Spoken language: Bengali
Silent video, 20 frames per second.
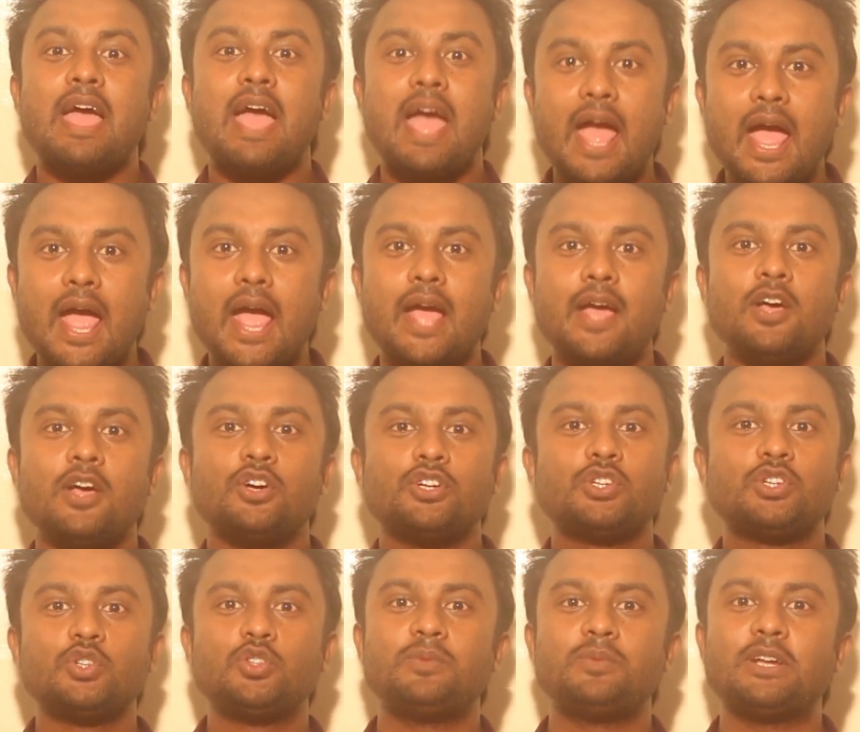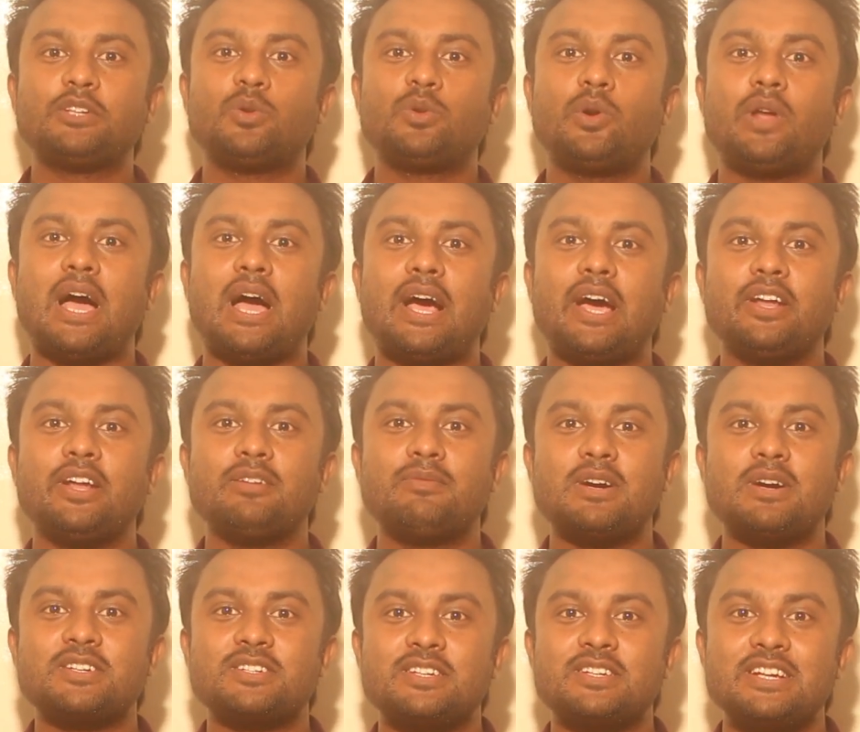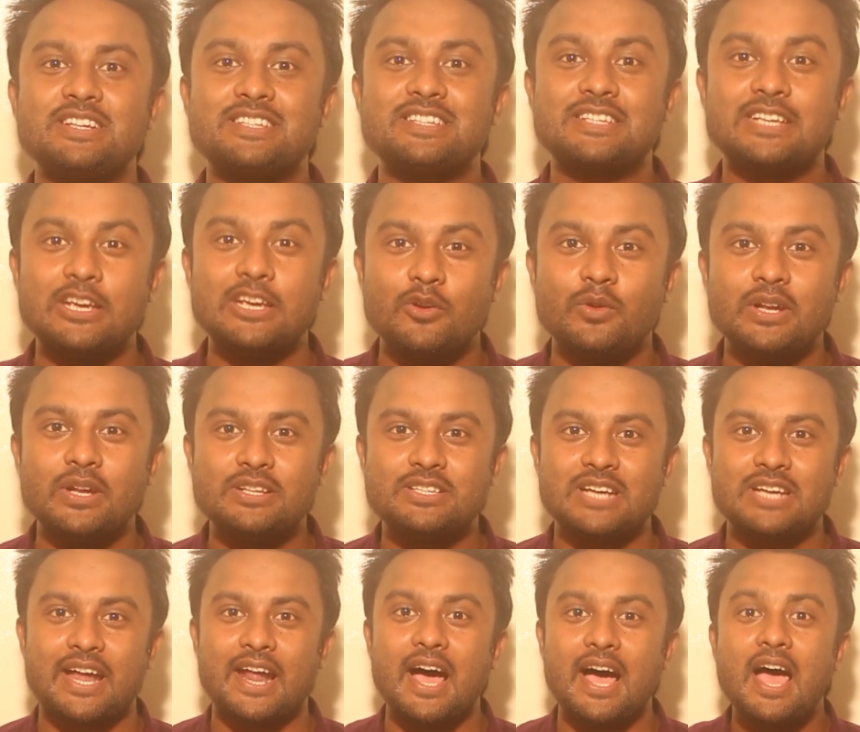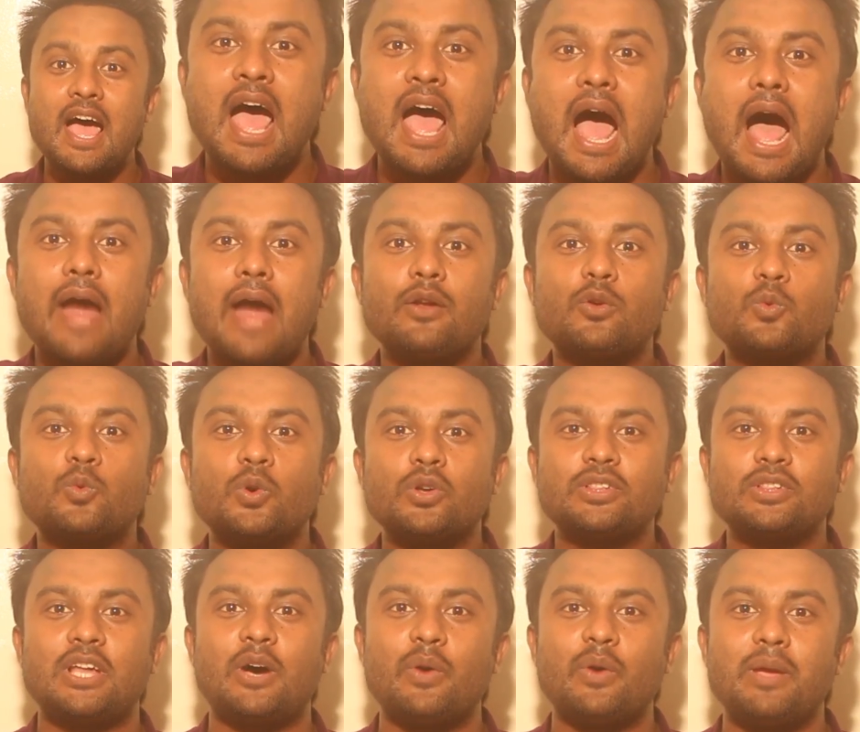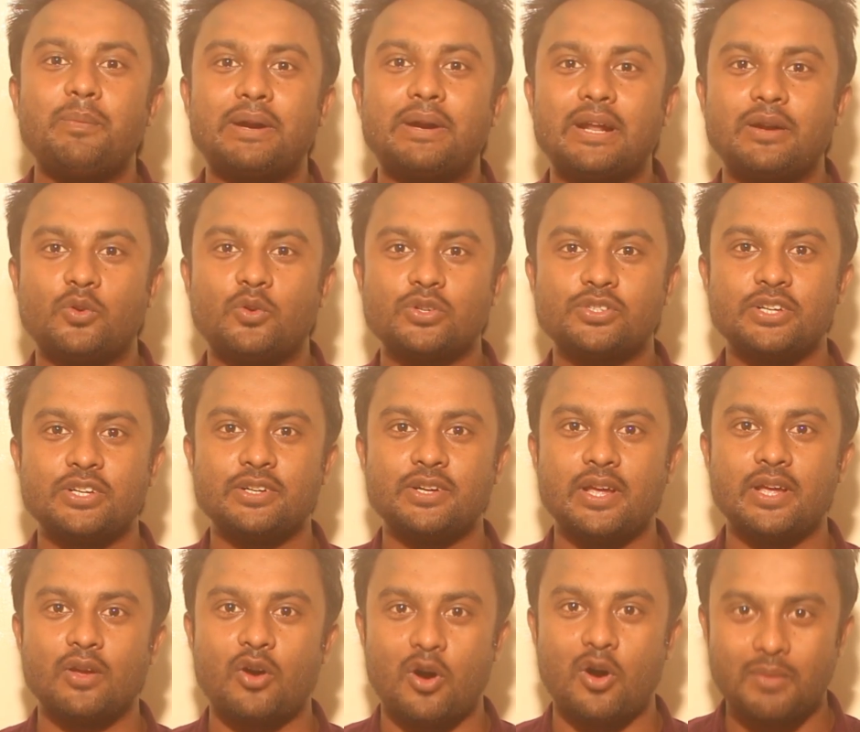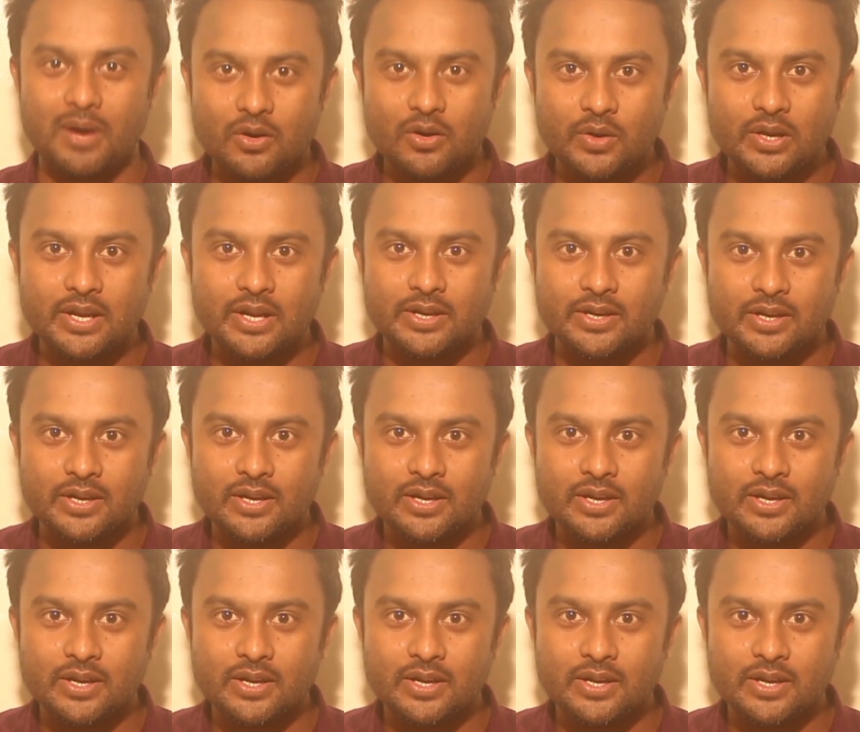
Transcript: হ্যাঁ শুধুমাত্র ঢাকা ইউনিভার্সিটি সি ইউনিট ছাড়া আর কোথাও এই প্যাটার্ন কোশ্চেন নাই অবাক হইলেন